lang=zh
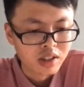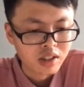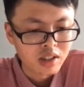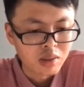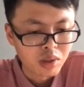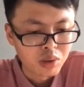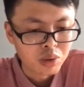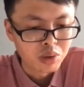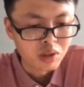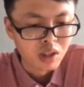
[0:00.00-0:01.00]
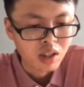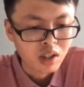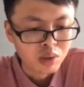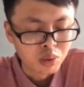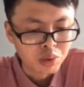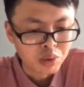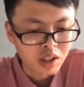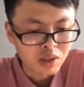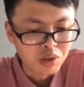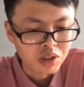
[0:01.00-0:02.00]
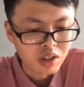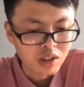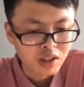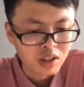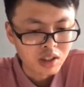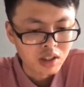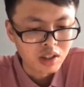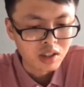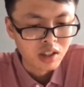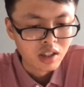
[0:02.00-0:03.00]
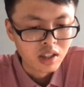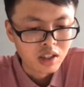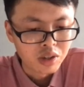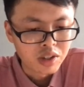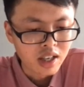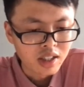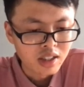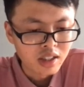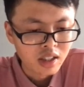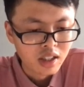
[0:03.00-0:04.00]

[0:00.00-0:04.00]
它怎么去读取它最新的一个消息 I D，